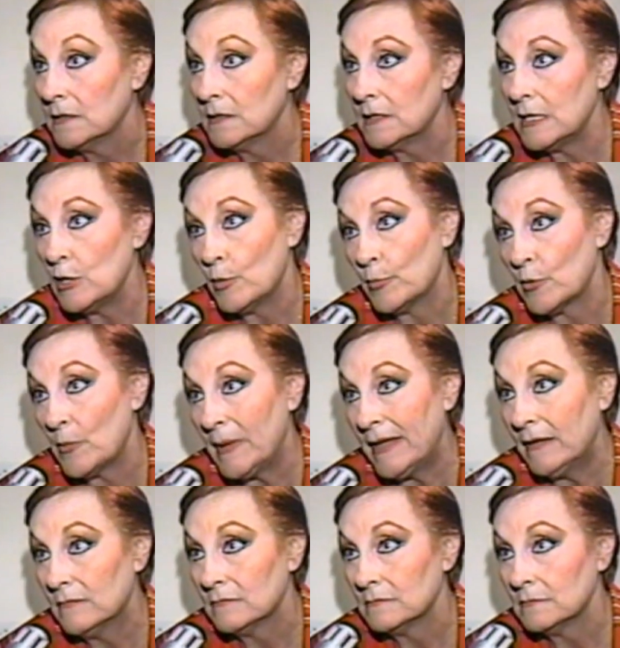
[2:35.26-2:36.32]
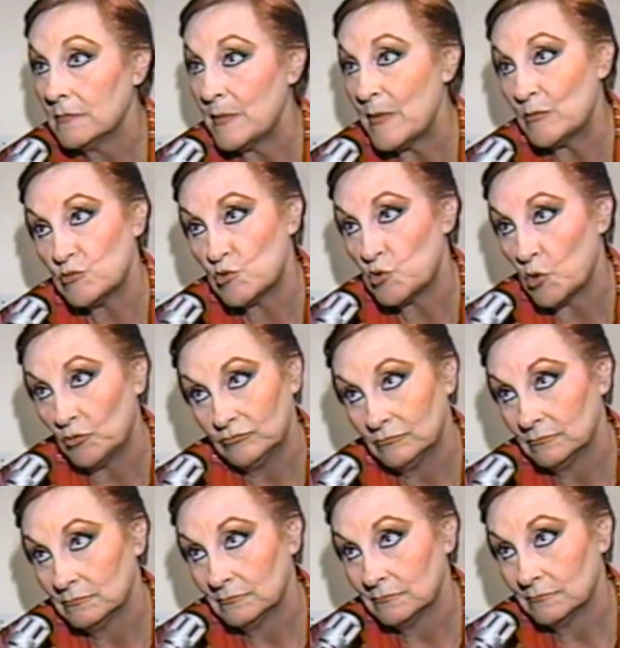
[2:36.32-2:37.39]
Y lo probé y me gustó.
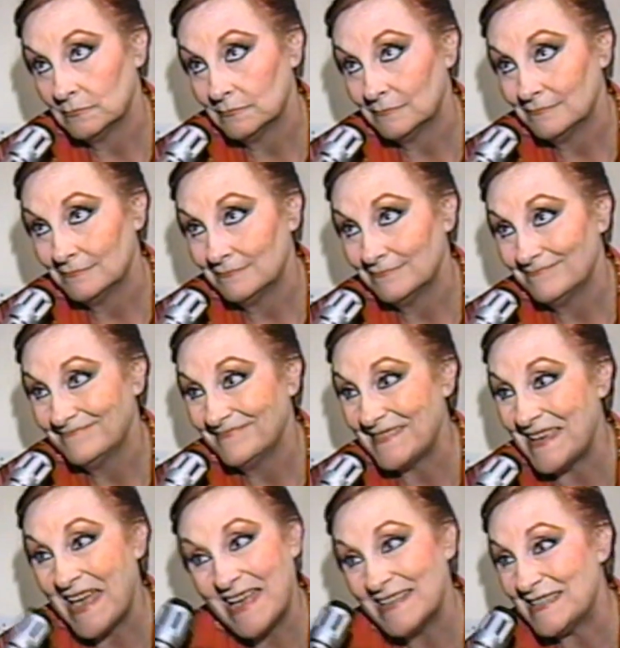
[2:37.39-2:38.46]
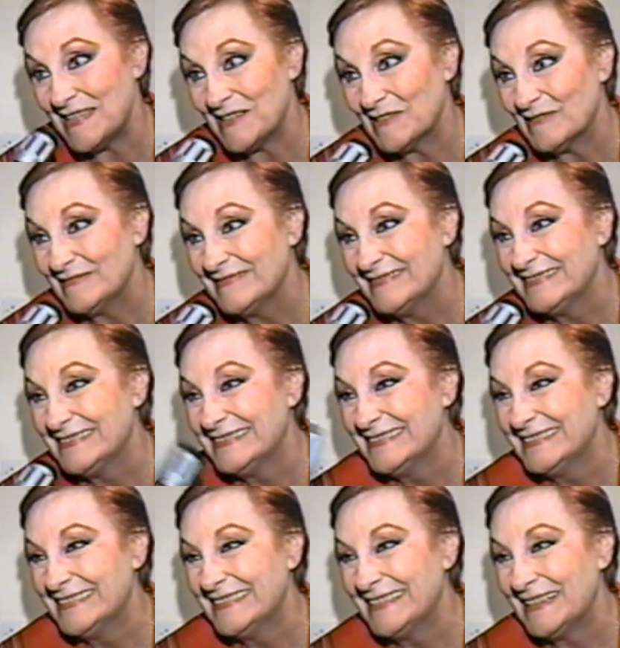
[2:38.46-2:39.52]
Y ahí sigo.
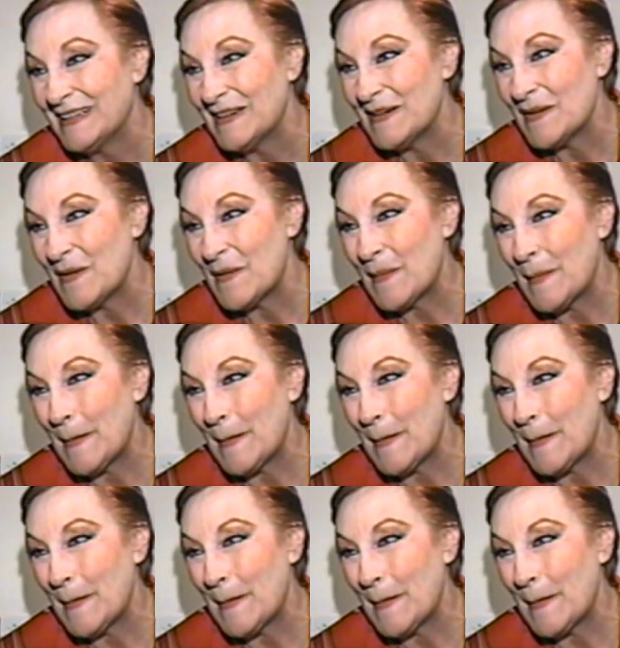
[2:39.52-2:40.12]
Le va muy bien.